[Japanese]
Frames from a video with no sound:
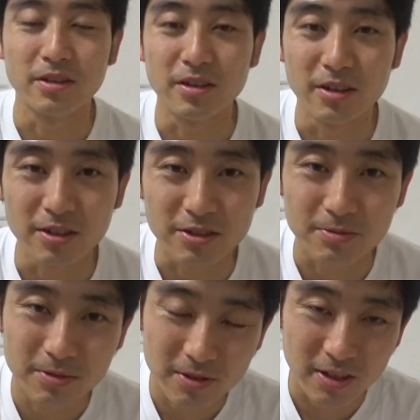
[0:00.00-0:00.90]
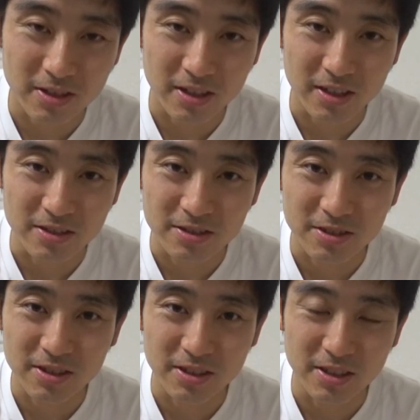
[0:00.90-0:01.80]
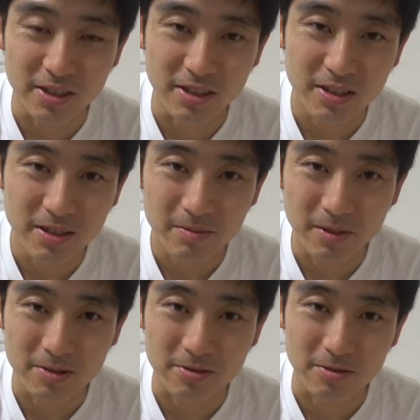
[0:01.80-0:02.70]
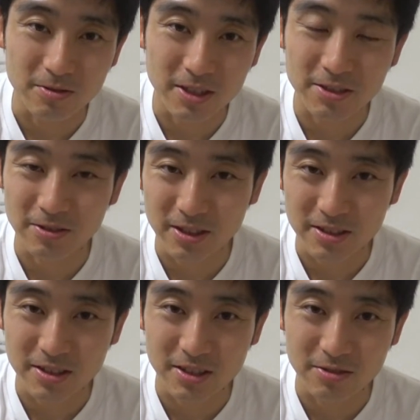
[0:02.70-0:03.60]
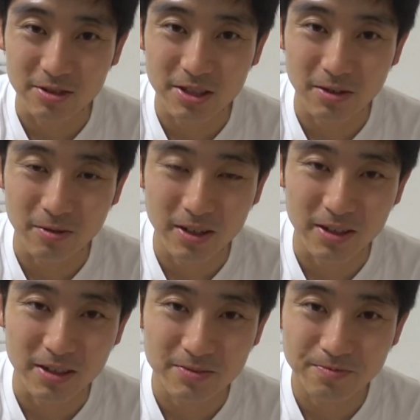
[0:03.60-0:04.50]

えー、自分の中で次にまあ、ちょっと泣きそうになったシーンとしては